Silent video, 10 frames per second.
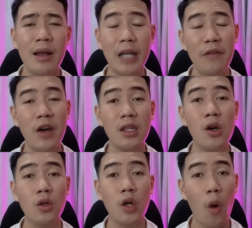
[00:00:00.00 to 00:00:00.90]
cái vết
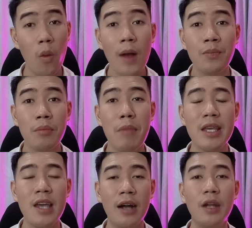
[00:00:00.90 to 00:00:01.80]
thương cũ á bây
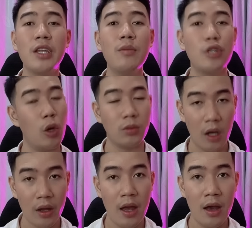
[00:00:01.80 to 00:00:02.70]
giờ nó nhiễm trùng
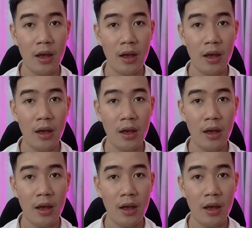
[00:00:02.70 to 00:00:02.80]
thôi